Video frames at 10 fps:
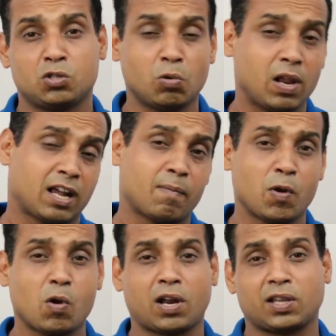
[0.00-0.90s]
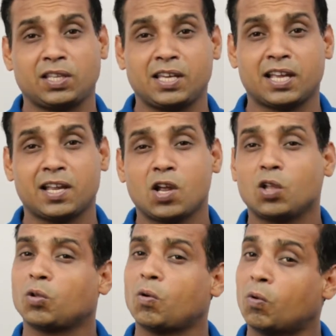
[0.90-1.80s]
चूल्हे का प्रयोग करती हैं
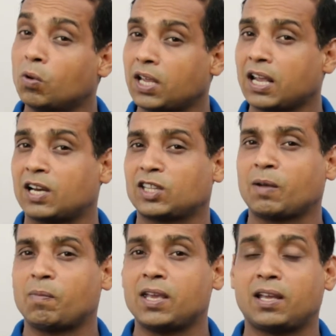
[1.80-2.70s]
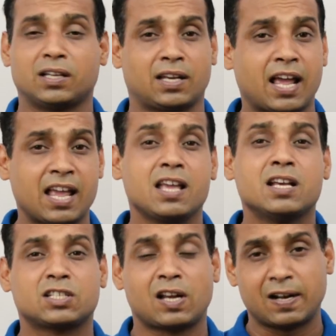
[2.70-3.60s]
तो उनके घर तक भी नए
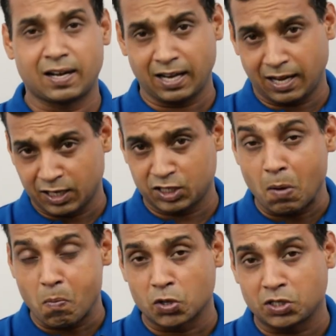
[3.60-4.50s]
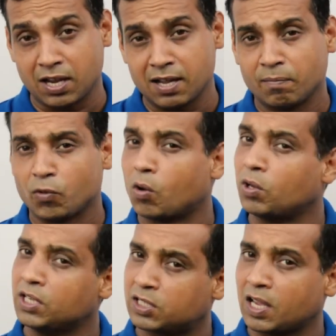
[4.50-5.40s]
सिलेंडर के कनेक्शन पहुंचे
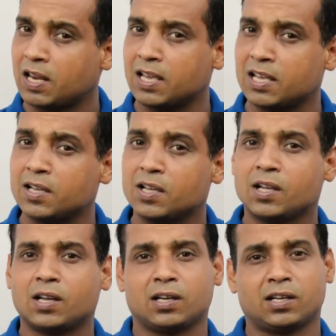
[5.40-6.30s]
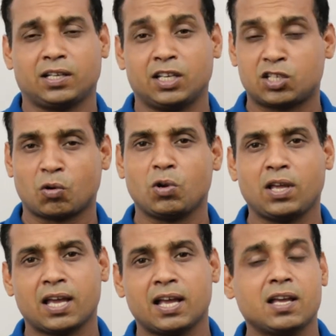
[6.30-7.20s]
और इसके लिए ये जरूरी
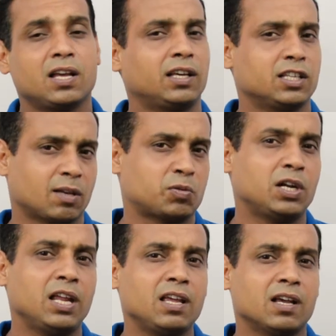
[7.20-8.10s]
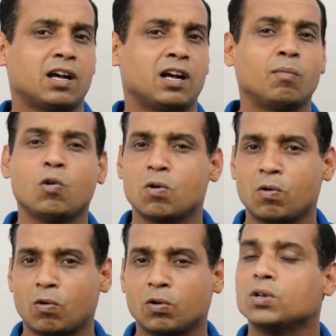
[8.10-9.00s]
है कि सब्सिडी हम लोगों
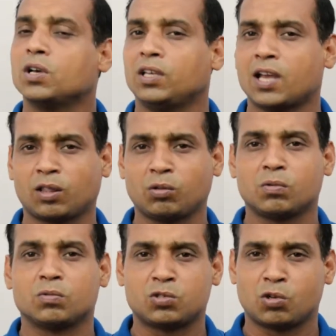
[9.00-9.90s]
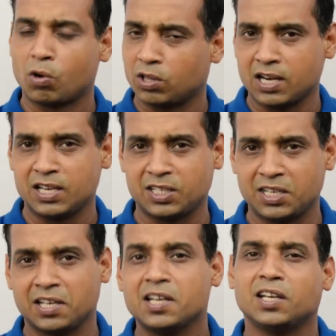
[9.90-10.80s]
को या तो छोड़ देनी
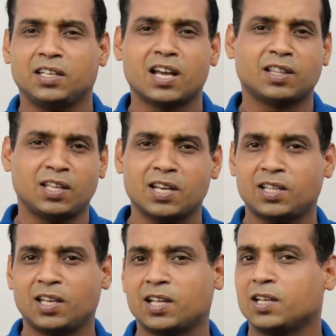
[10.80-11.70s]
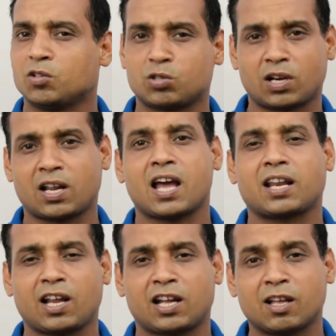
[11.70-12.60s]
चाहिए या धीरे धीरे जो सरकार
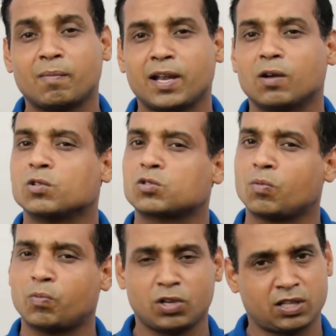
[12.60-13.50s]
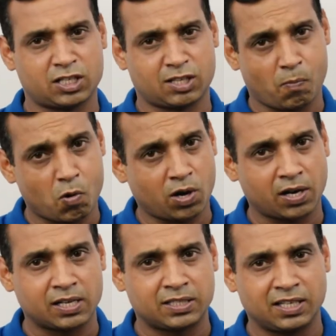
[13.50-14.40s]
के कदम है उसको पूरी तरह सपोर्ट
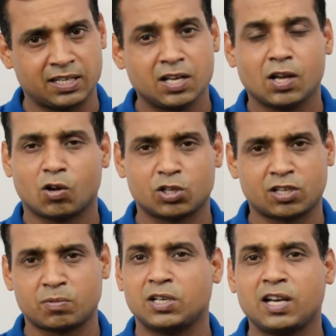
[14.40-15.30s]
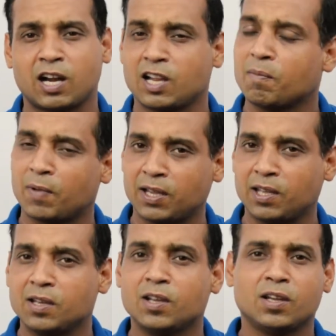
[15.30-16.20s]
करना चाहिए और सब्सिडी हटने पर ही
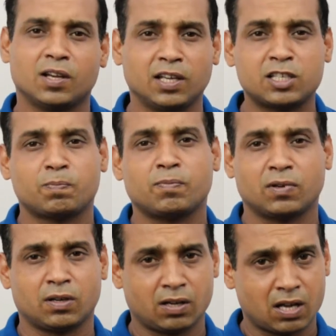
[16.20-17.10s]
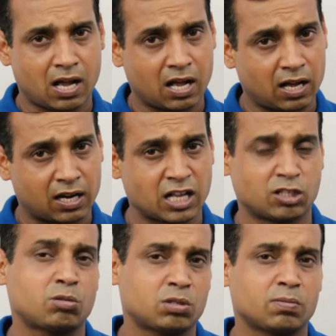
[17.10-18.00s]
इस
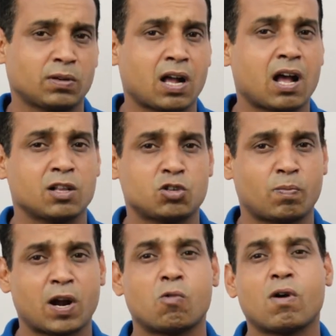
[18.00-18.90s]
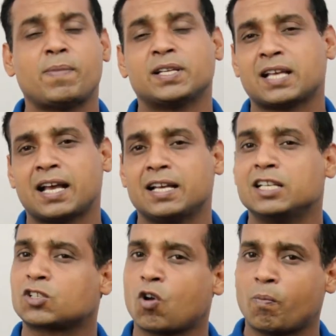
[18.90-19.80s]
राजस्व का जो बड़ा हुआ पैसा है
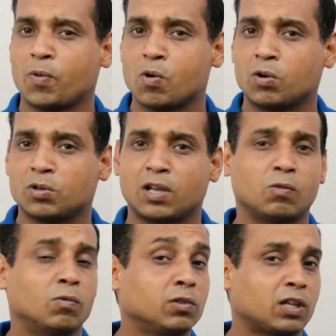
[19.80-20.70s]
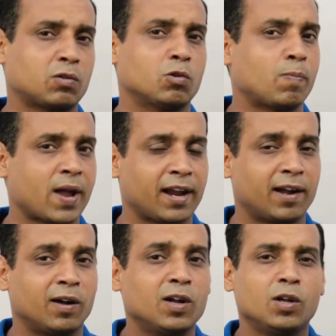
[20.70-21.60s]
इसका उपयोग जो है उन तक हो
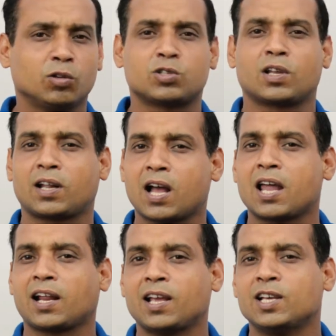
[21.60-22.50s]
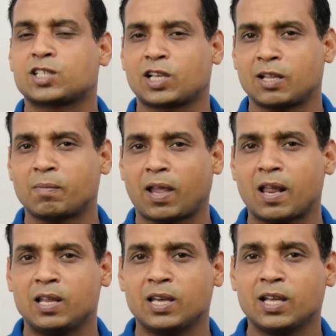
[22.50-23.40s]
पाएगा तो सरकार के इस कदम के
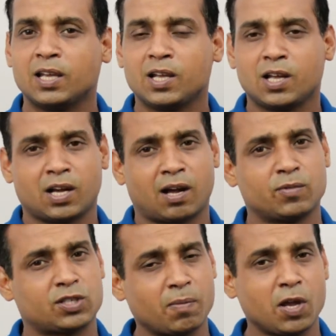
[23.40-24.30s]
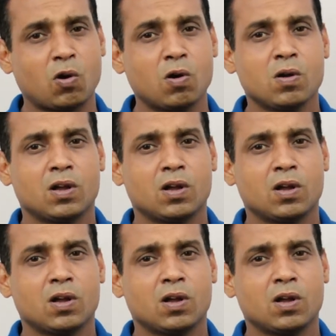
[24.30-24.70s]
लिए हम सभी को